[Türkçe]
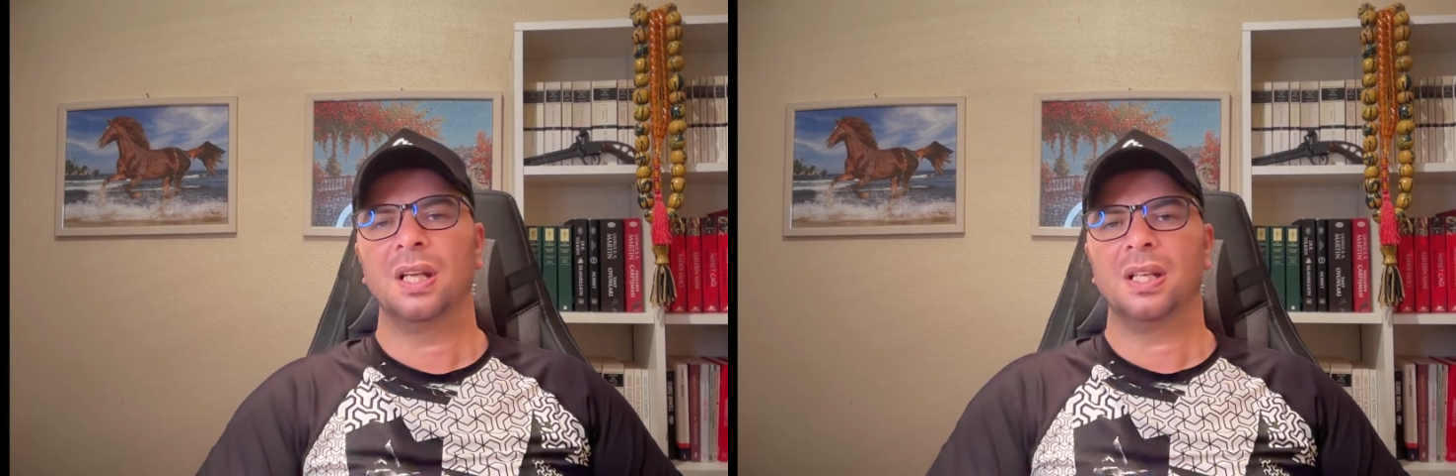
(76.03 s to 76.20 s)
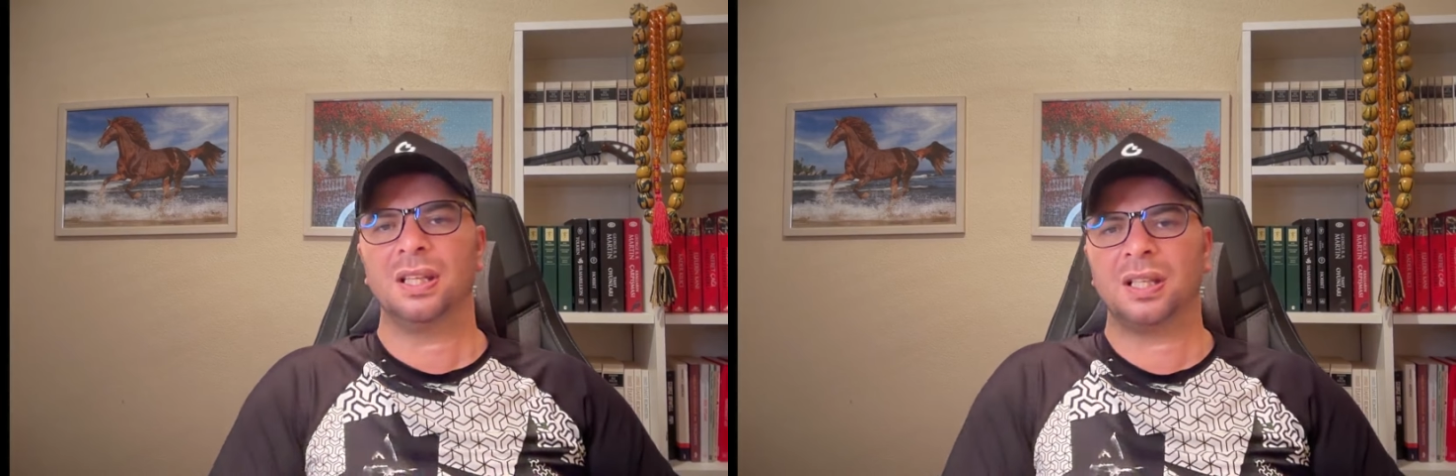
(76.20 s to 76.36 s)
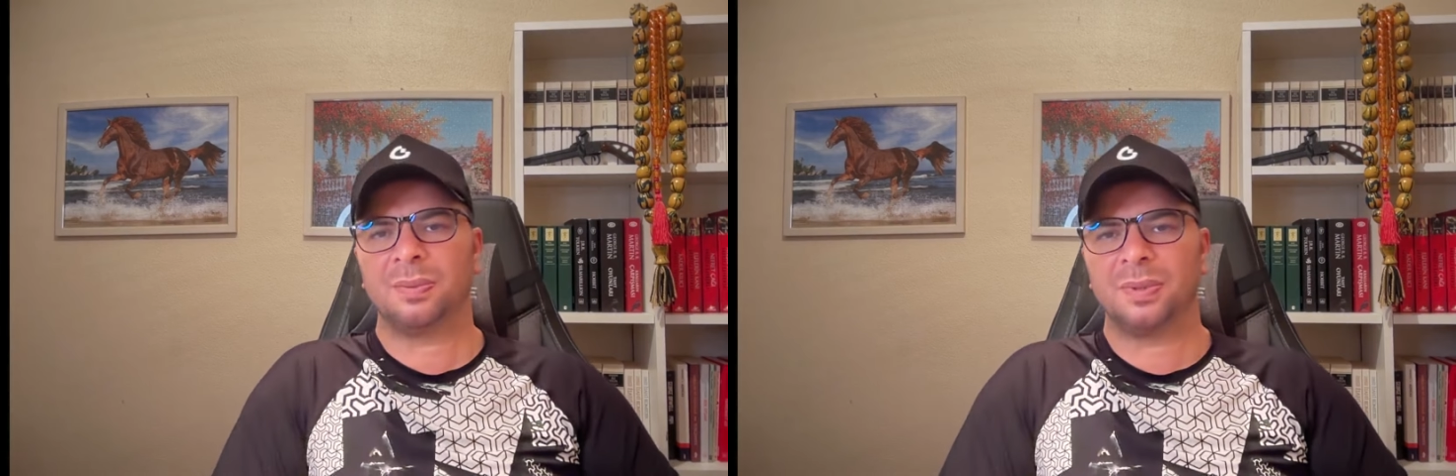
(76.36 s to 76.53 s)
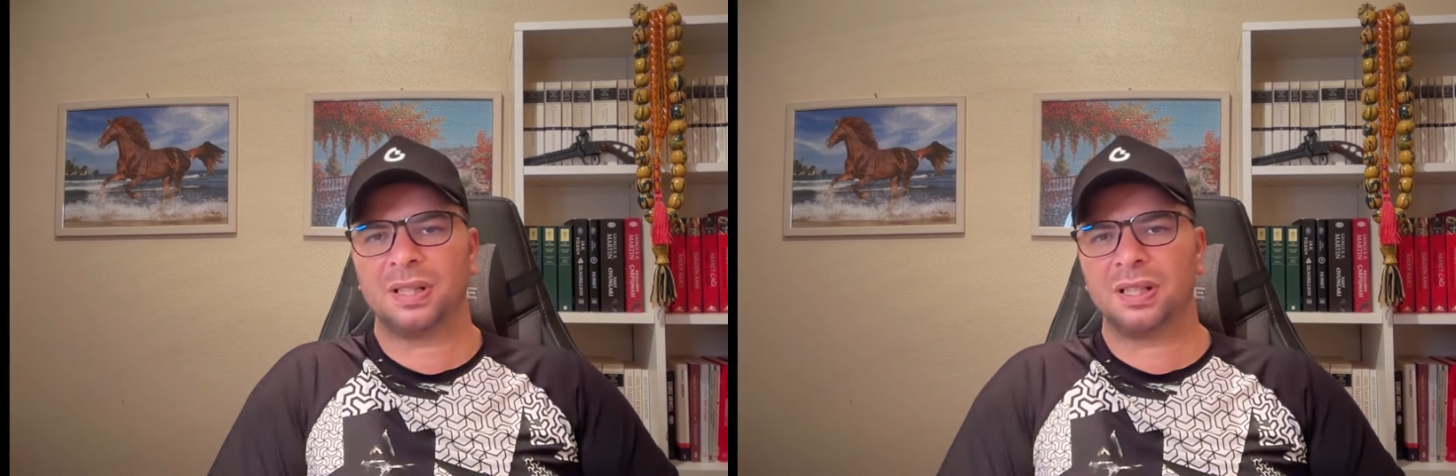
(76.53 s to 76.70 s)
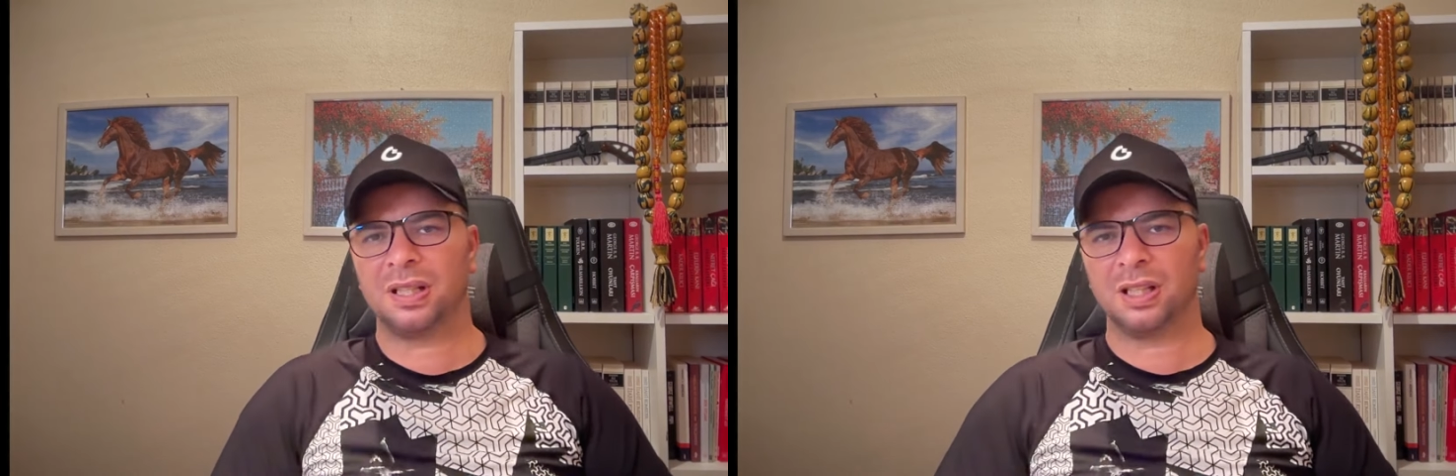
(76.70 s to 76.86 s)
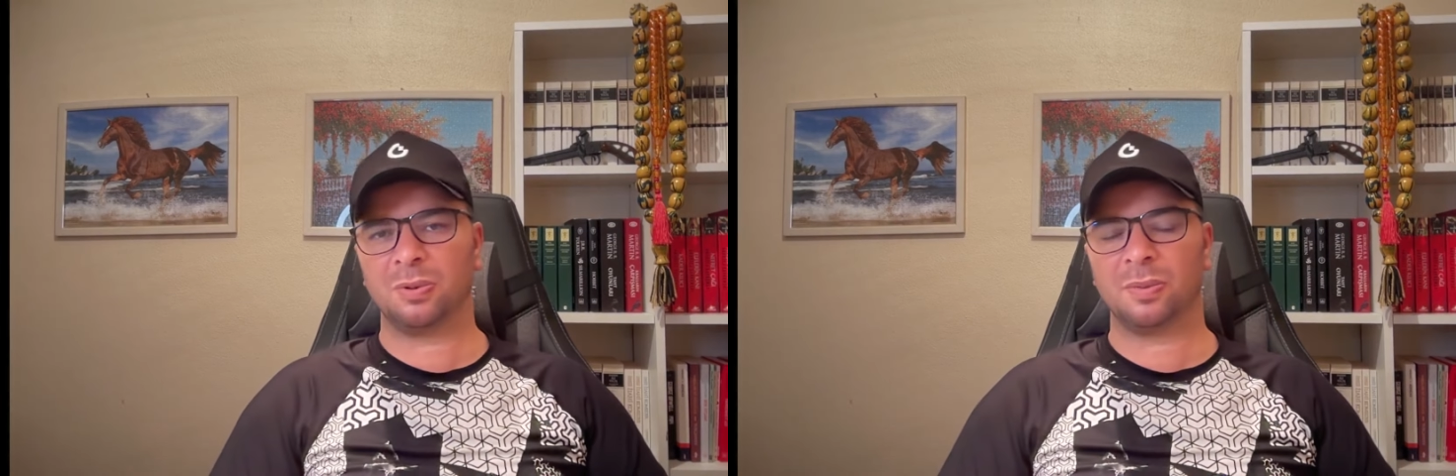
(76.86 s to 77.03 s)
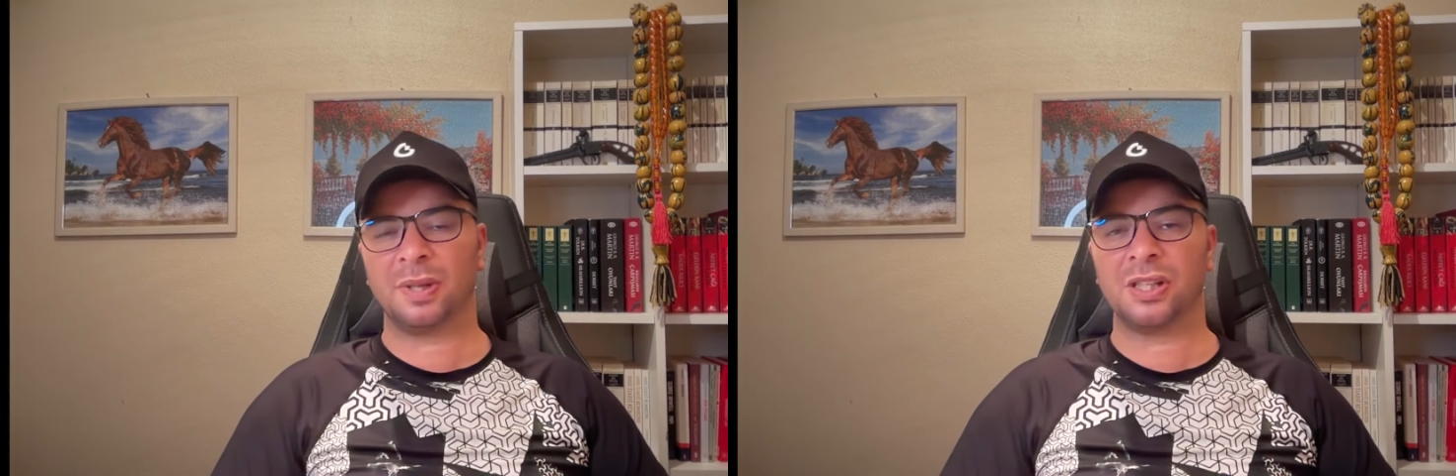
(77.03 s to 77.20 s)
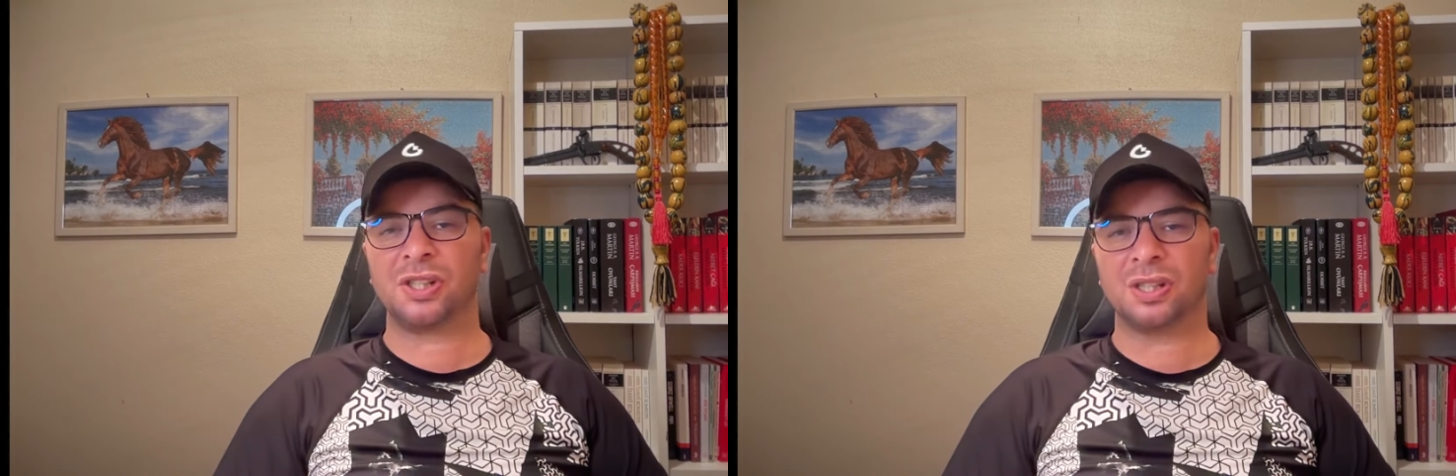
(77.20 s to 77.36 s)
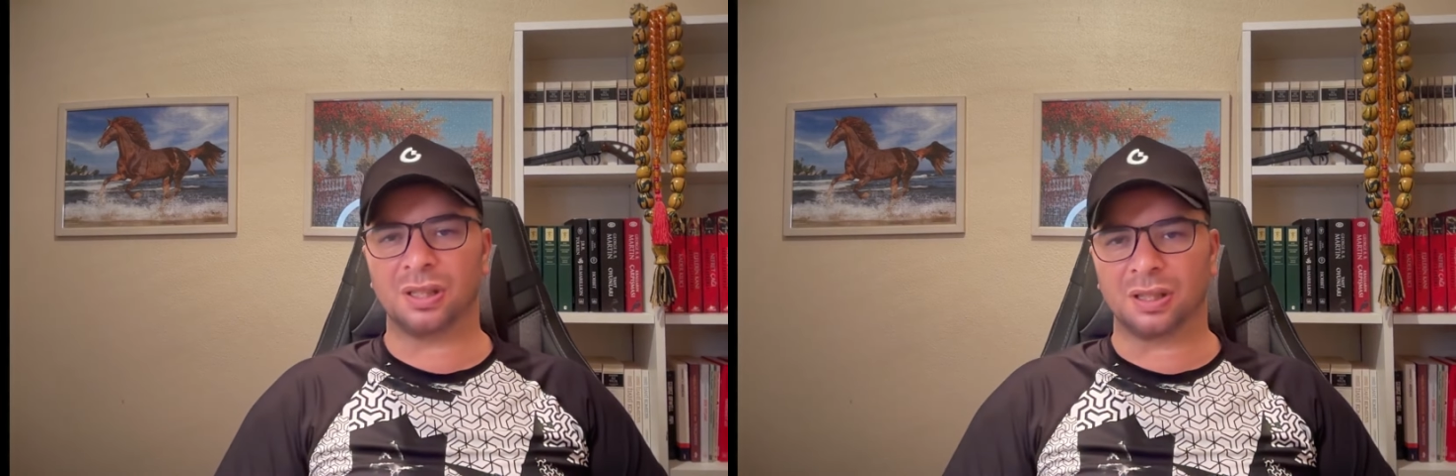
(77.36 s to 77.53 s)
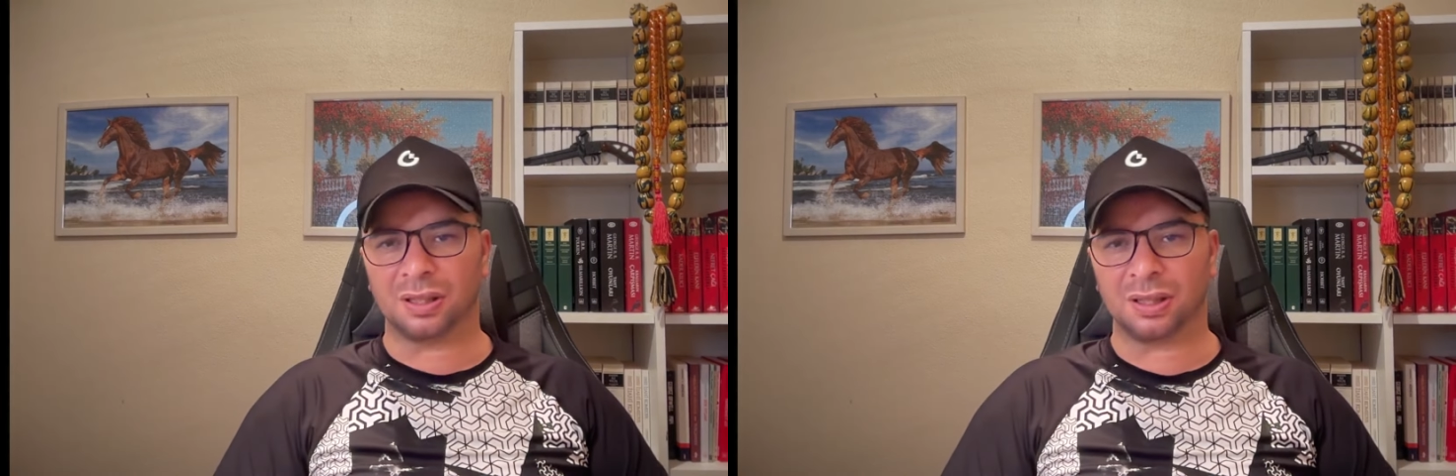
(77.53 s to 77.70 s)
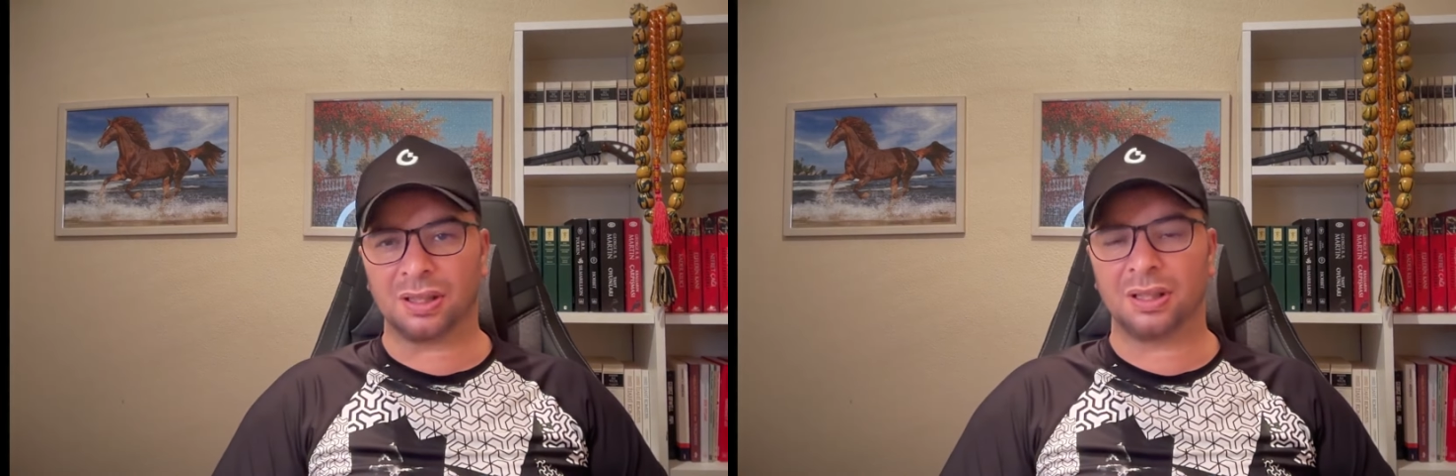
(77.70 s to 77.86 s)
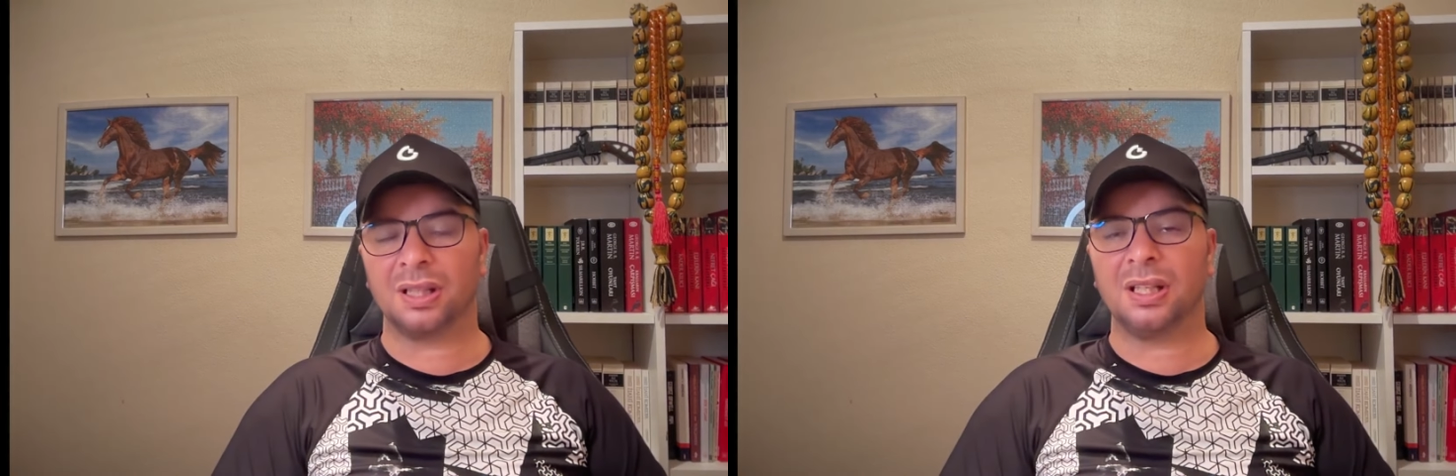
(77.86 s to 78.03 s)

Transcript: 2025 yılının